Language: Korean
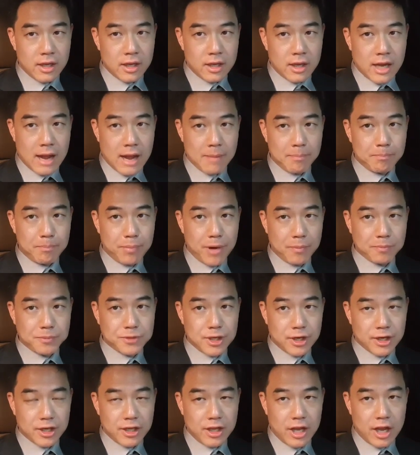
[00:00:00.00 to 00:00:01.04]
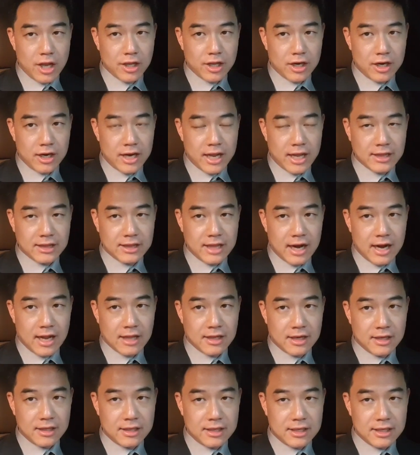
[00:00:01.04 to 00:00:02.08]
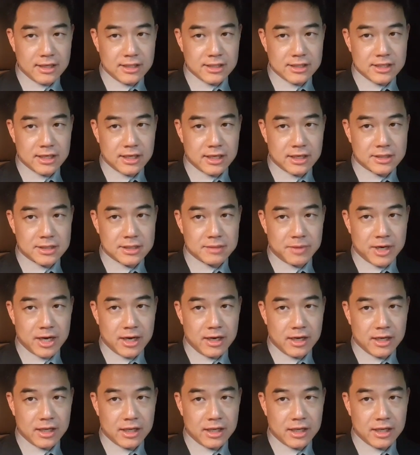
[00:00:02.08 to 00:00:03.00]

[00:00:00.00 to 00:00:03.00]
합법적인 행위를 했다라는 인식이 있음을